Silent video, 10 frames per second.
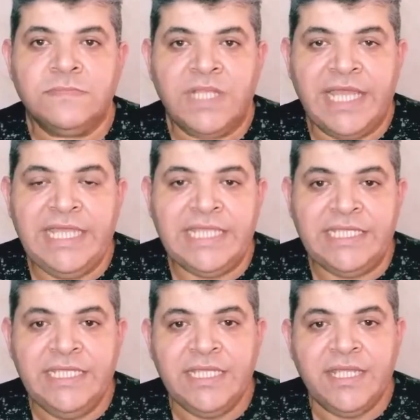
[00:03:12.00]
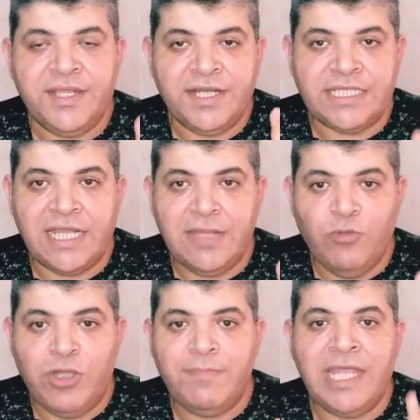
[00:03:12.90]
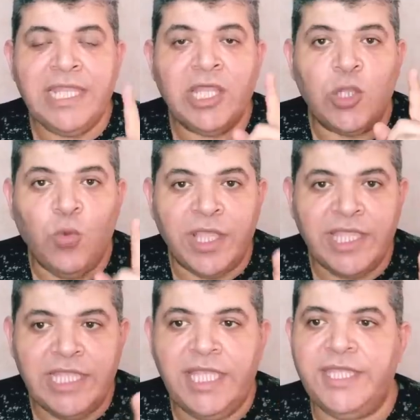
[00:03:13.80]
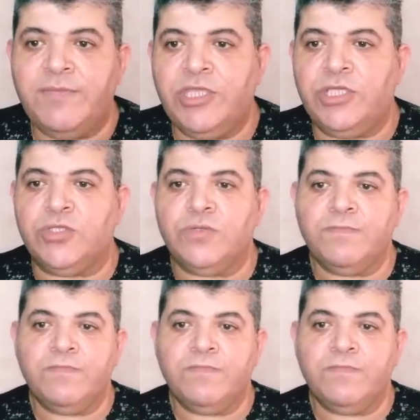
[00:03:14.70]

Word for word: هي دي الرساله المهمه الواقع اللي احنا بنعيشه